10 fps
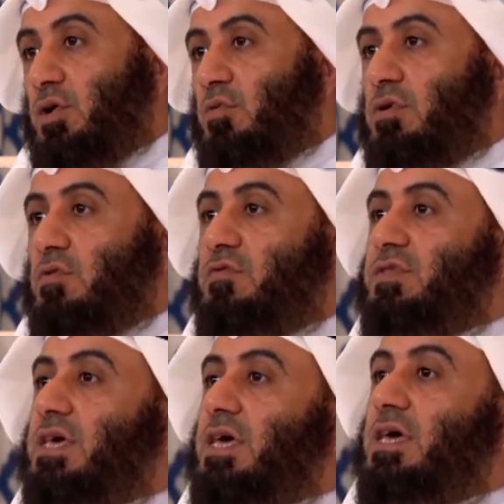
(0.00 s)

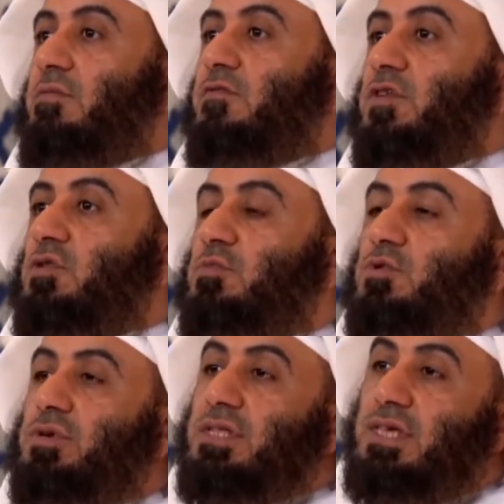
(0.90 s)
ويفتيهم في
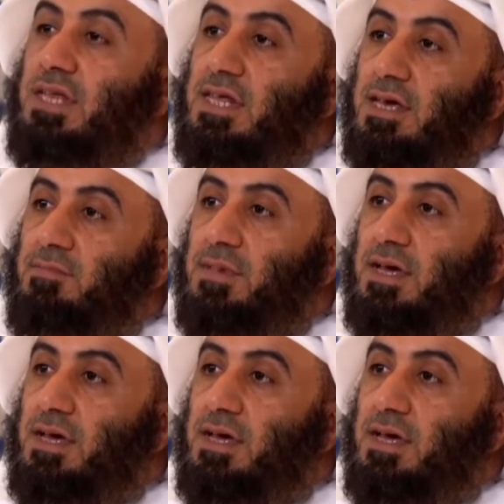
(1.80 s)
امور دينهم